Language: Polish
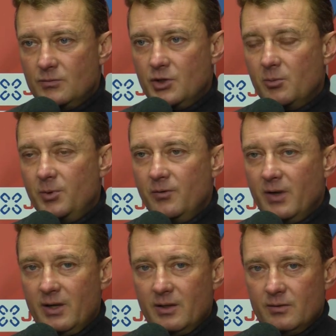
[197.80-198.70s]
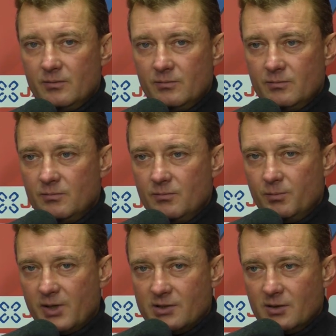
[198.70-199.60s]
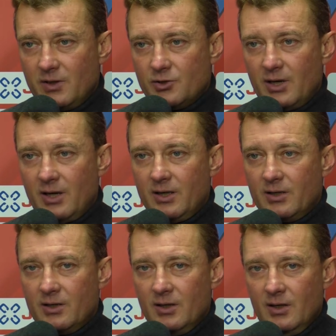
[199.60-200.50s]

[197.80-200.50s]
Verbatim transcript: cierpliwie pracować dalej,